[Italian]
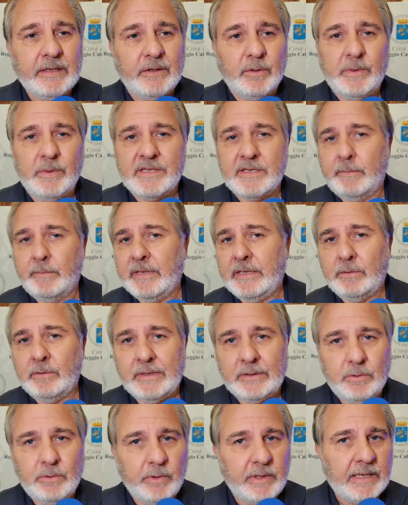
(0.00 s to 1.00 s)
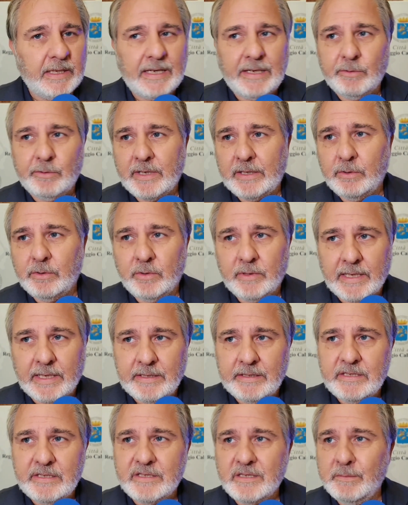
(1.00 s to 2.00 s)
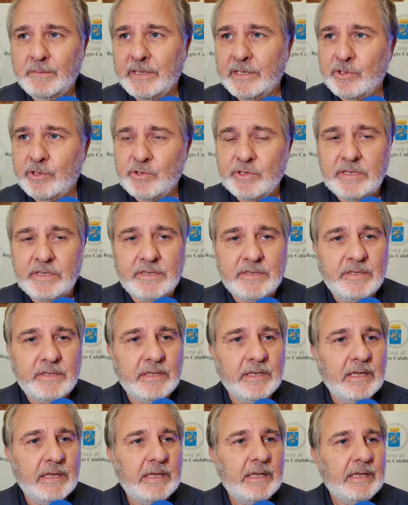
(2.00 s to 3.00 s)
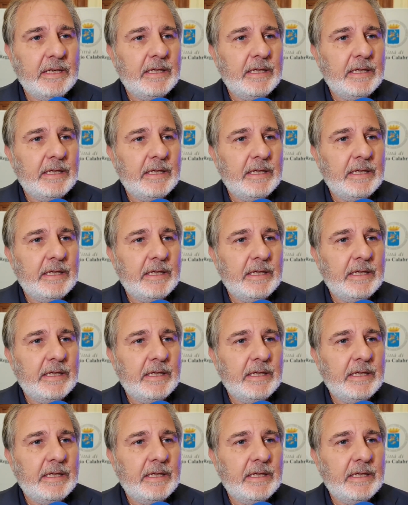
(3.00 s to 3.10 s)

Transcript: come sapete un attore che ha lavorato con grandissimi registi